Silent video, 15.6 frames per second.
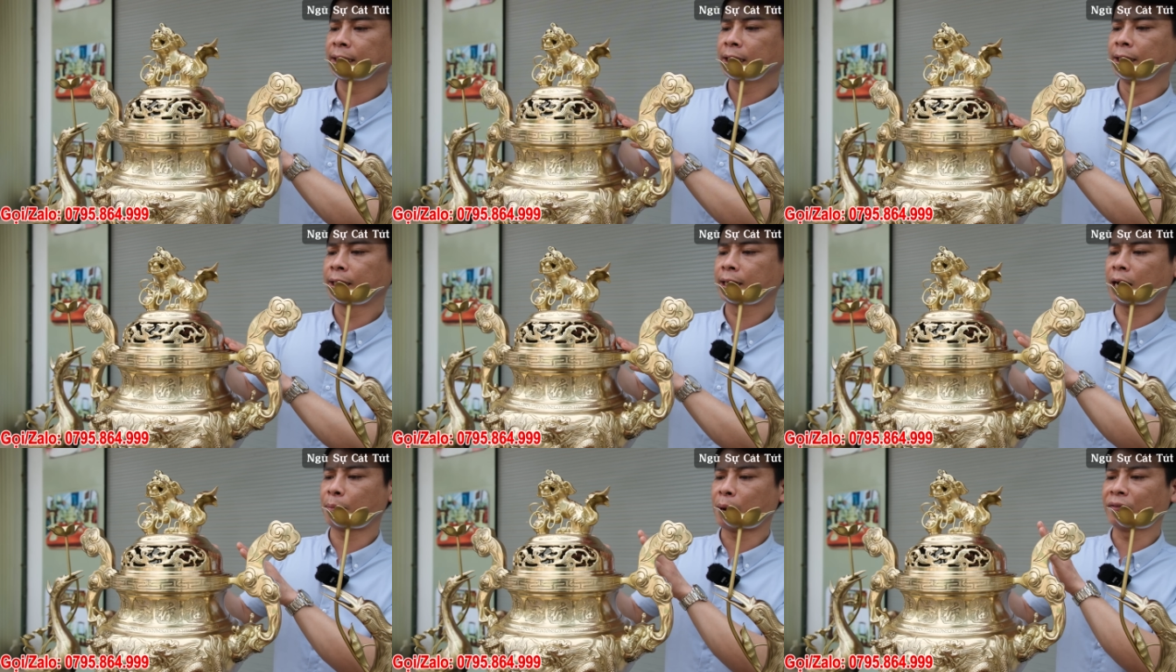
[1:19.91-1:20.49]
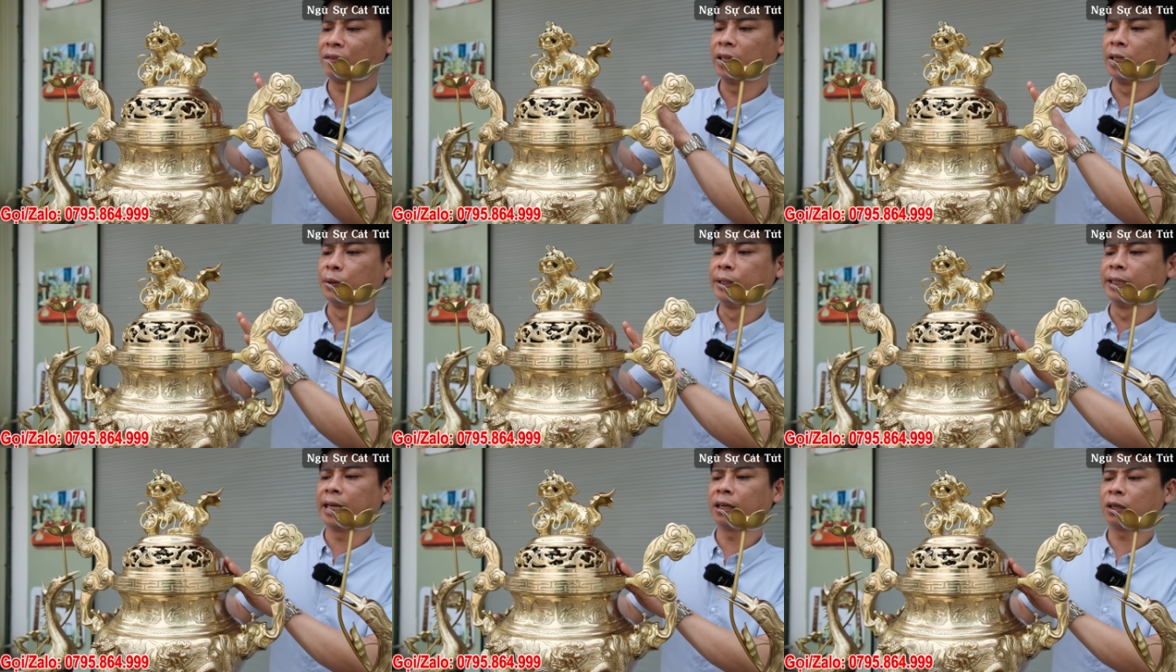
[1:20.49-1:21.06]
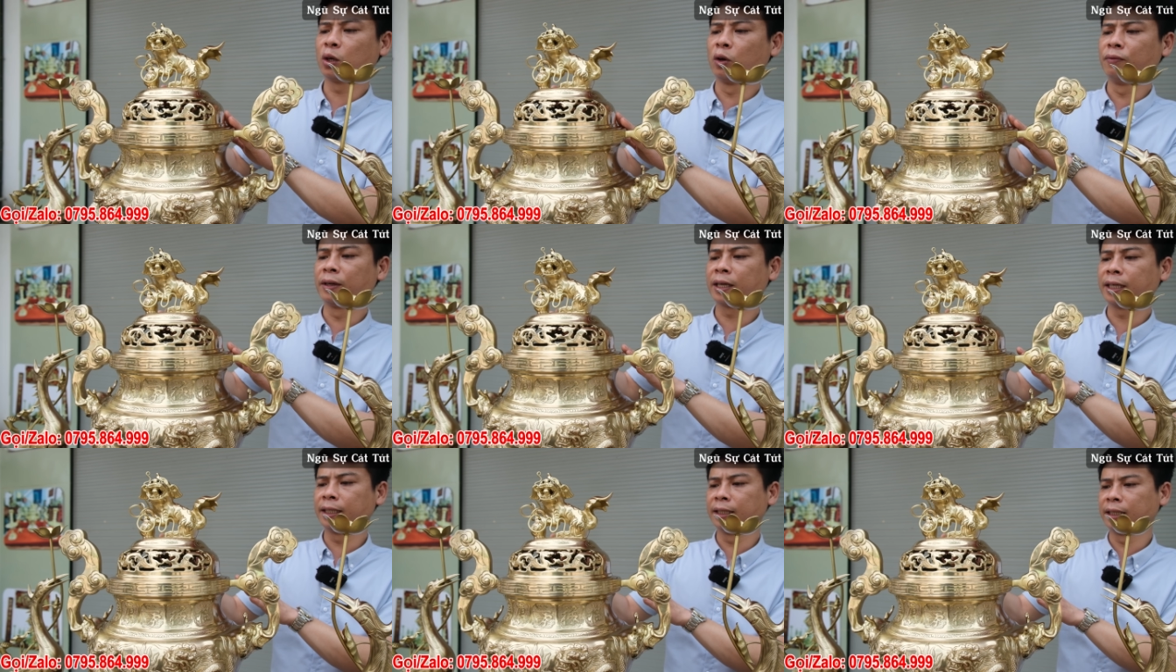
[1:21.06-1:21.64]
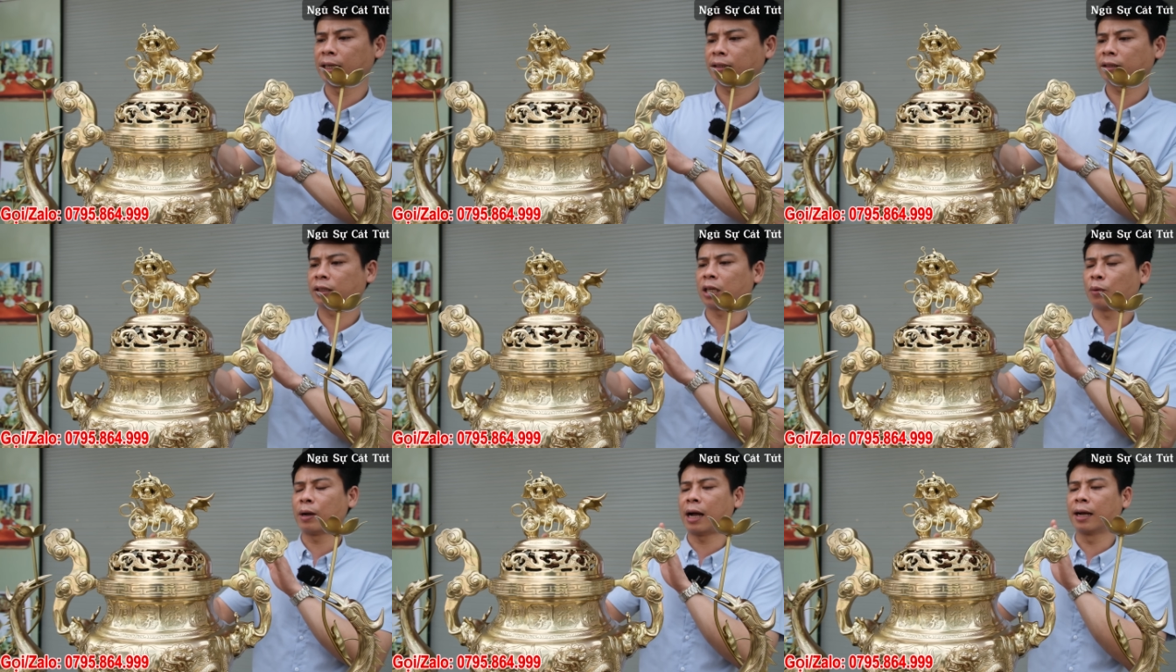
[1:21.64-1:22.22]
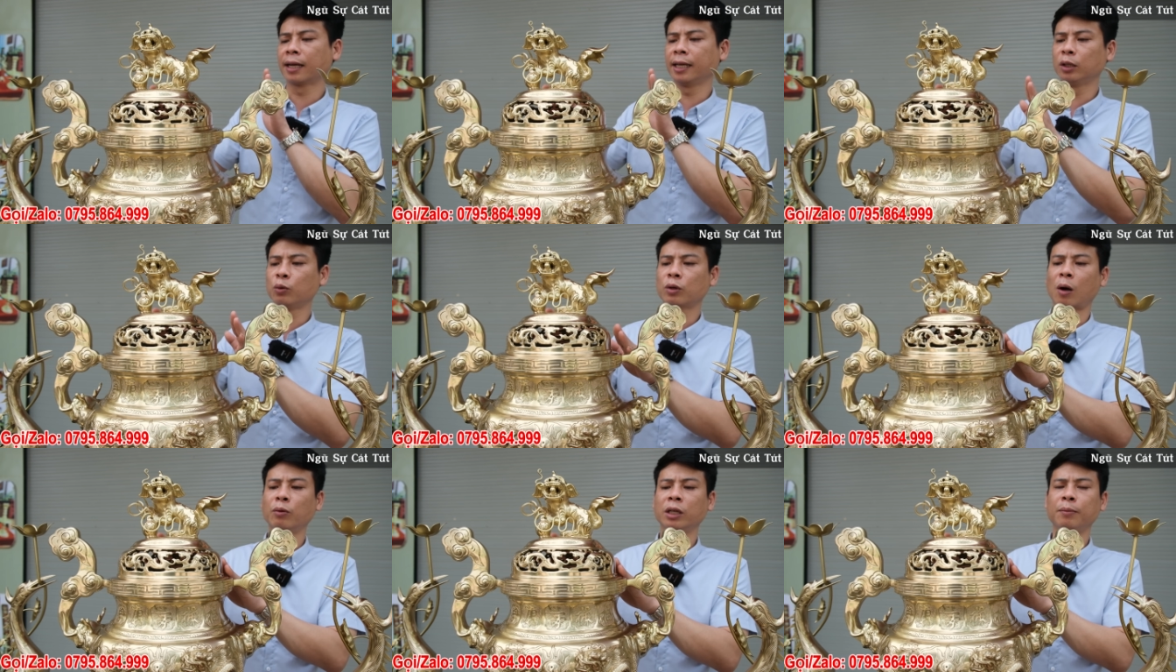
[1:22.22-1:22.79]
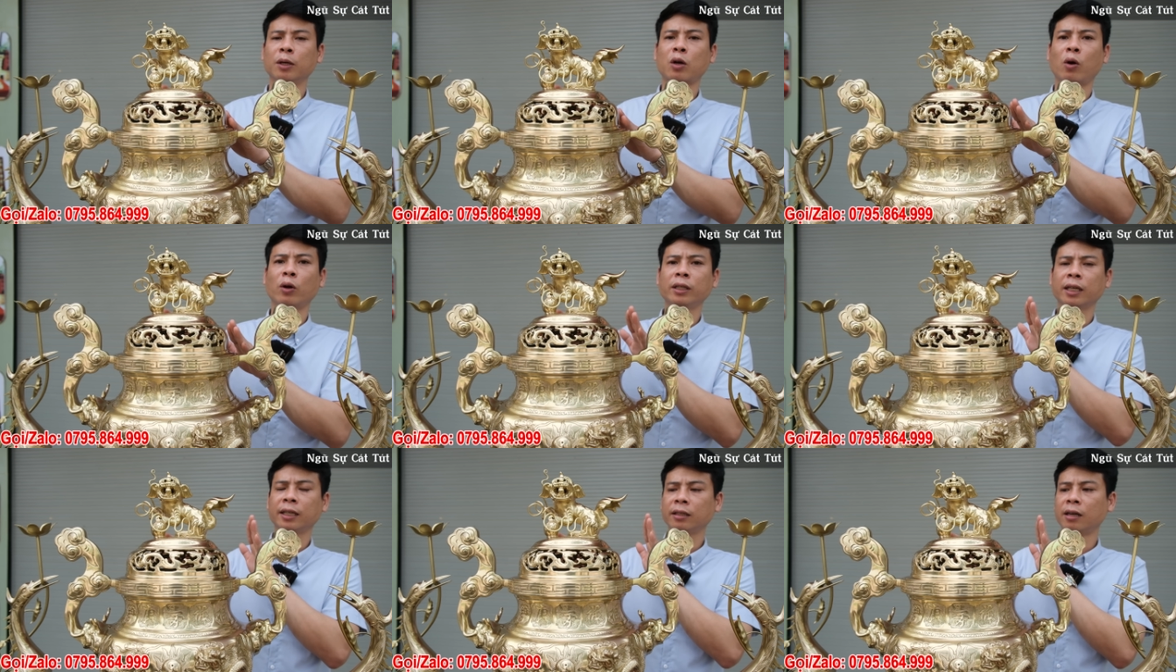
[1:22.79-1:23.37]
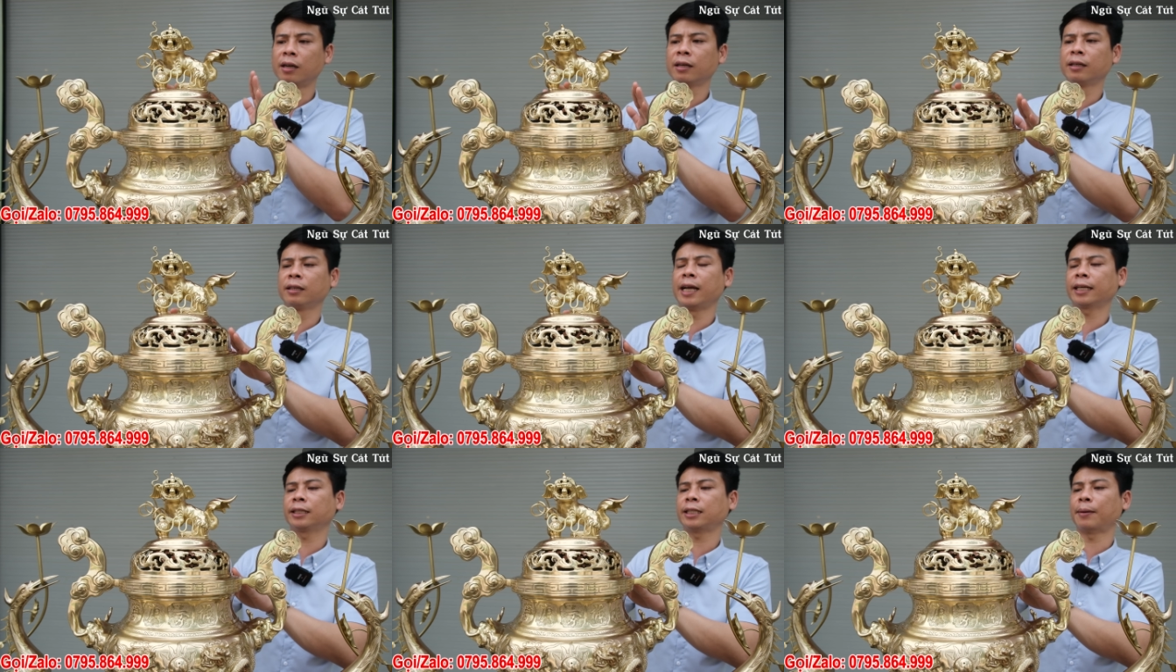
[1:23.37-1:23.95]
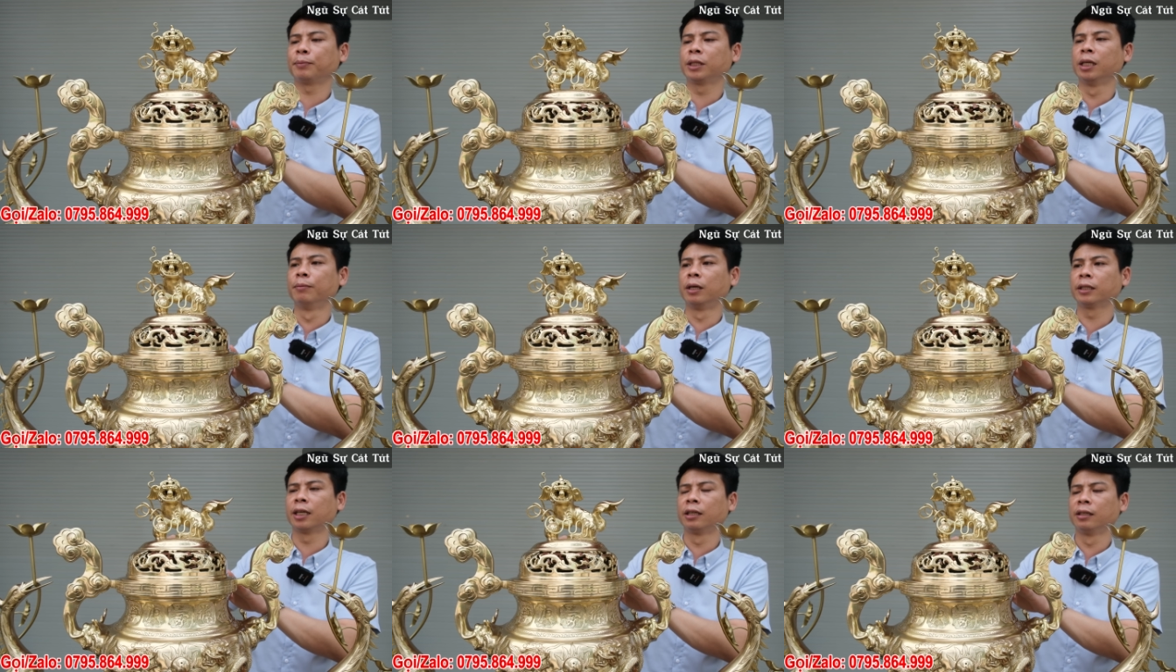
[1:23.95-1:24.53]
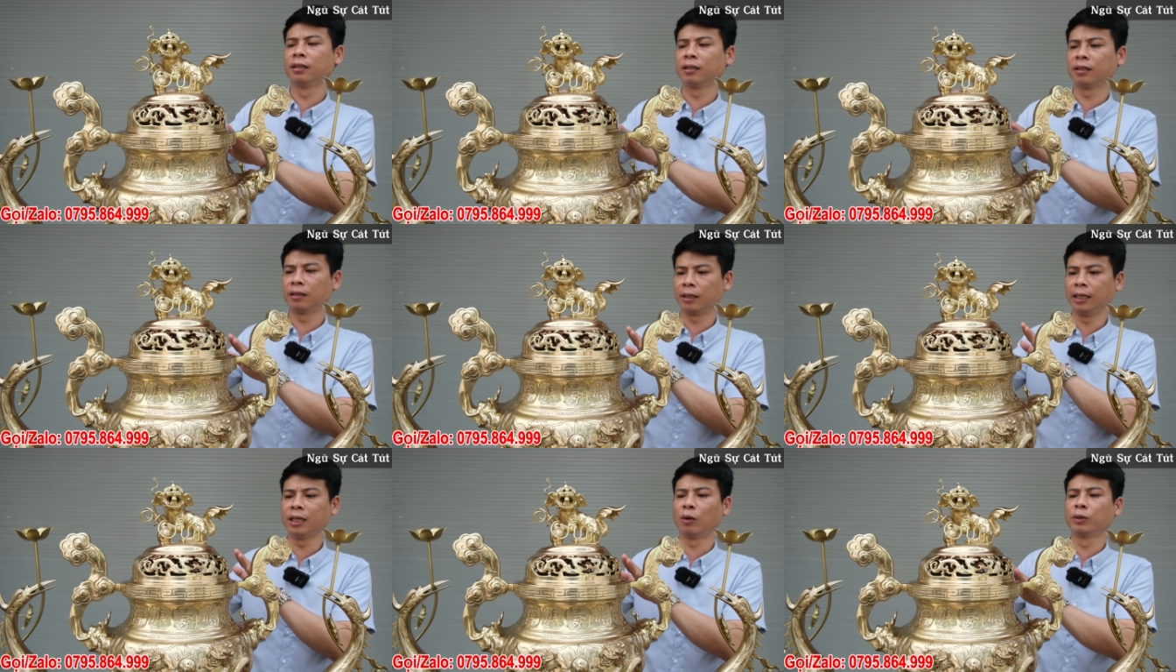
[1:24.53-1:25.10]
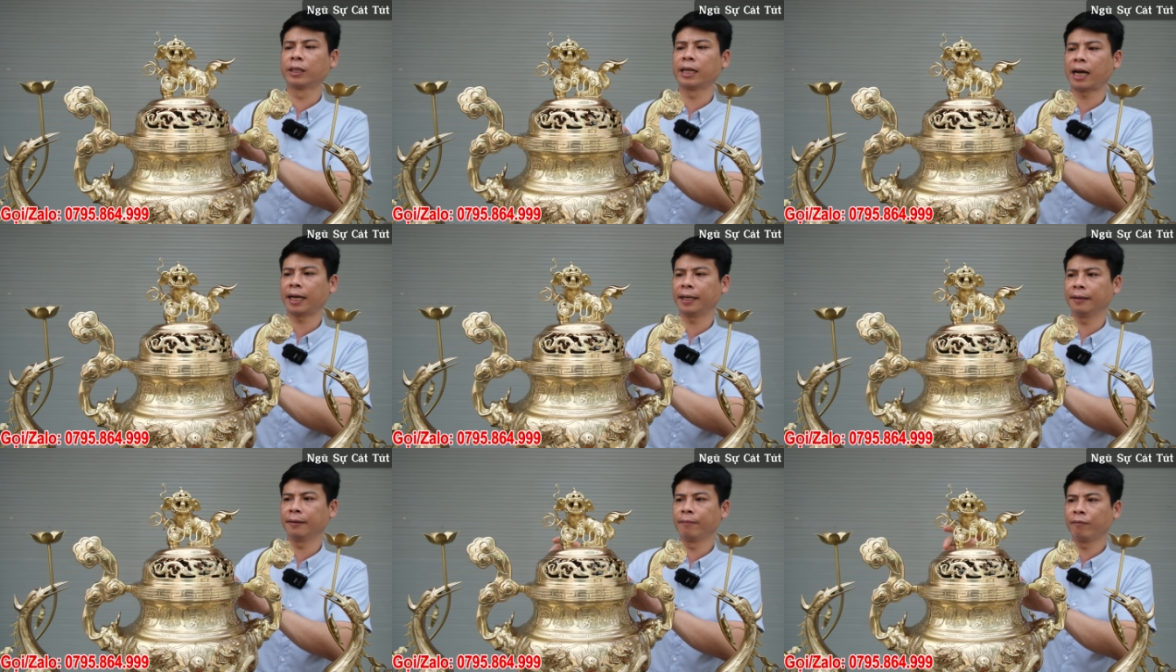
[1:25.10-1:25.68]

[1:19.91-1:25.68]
Thì các bác phải lưu ý nhé, đối với cái dòng hàng kỹ thủ công thì mới có những cái đường nét chạm chìm ở trên đỉnh đồng như thế này.